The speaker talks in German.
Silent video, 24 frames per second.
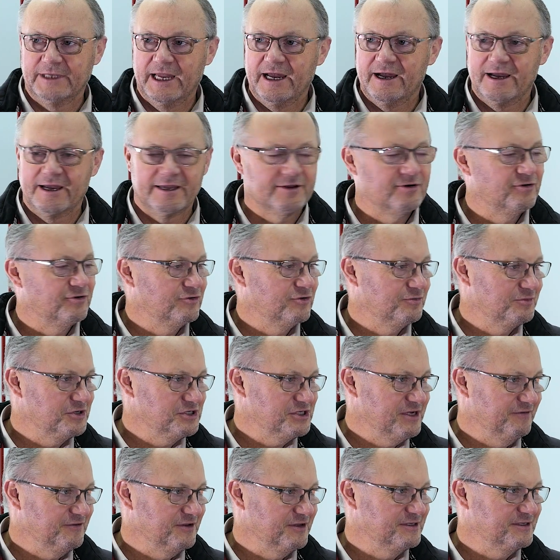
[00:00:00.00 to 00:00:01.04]
Ja, Heiko, du
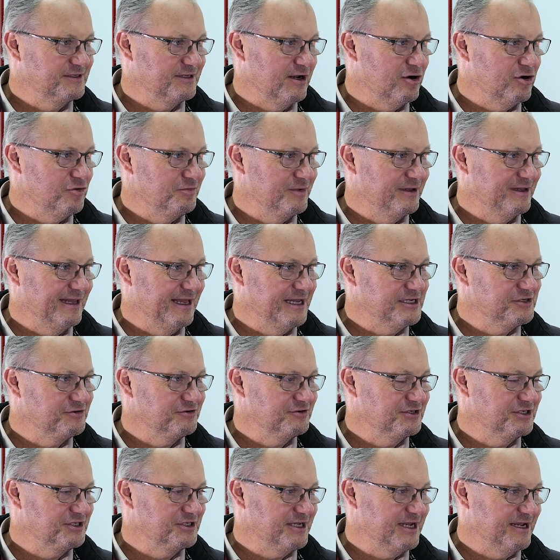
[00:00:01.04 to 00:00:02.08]
beschäftigst dich auch mit
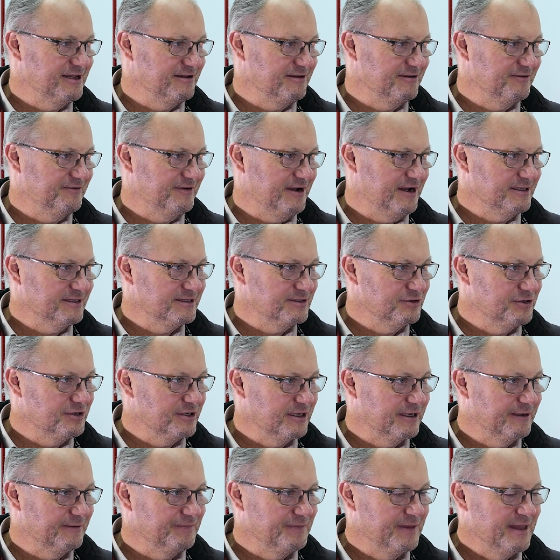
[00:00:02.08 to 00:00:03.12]
leistungsgesteigerten
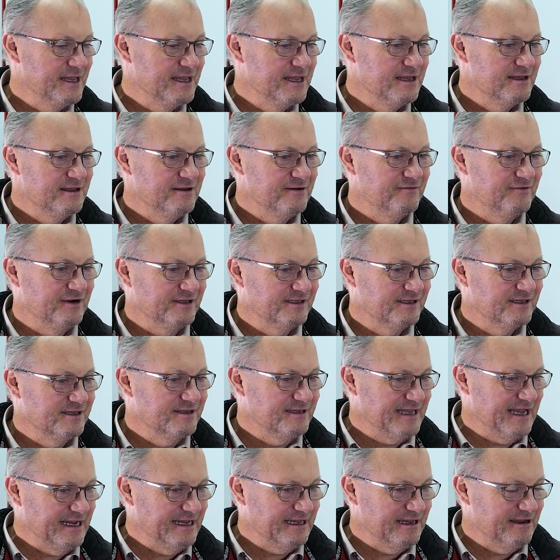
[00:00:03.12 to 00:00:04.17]
Fahrzeugen. Was
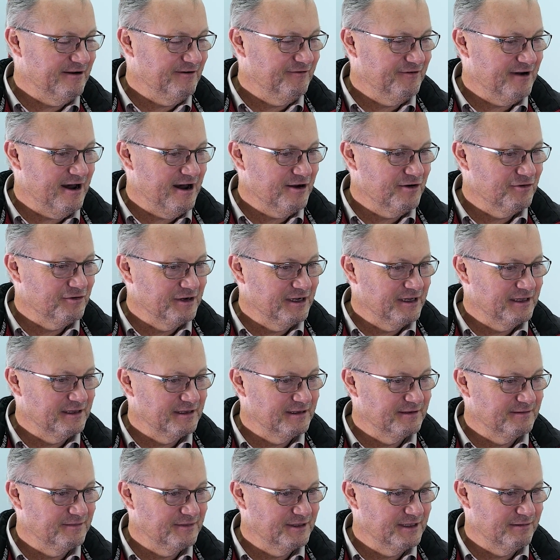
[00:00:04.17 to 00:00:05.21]
sind deine
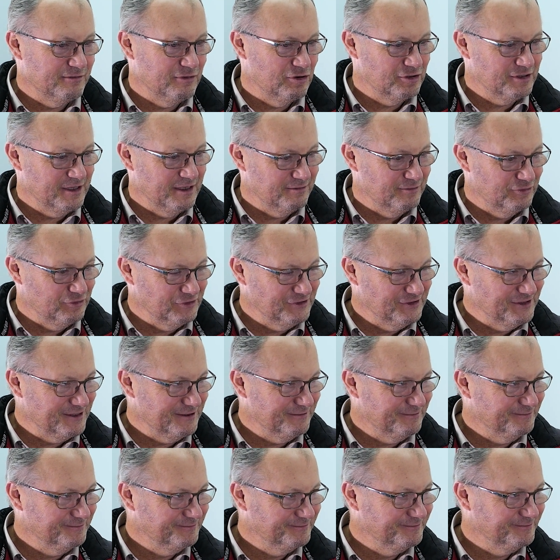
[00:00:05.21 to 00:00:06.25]
Erfahrungen mit dem
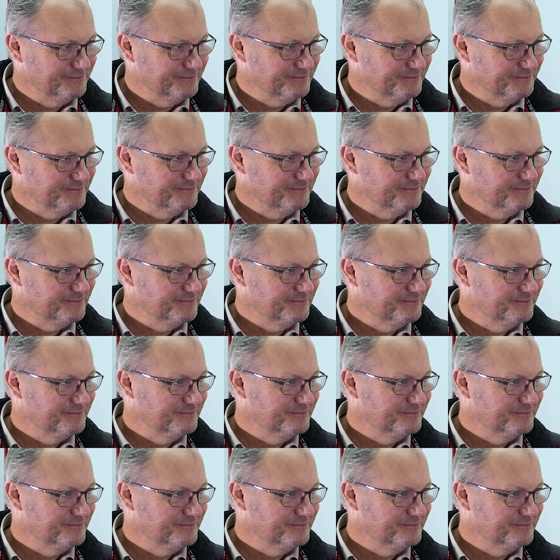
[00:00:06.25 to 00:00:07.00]
Oktanbooster? Die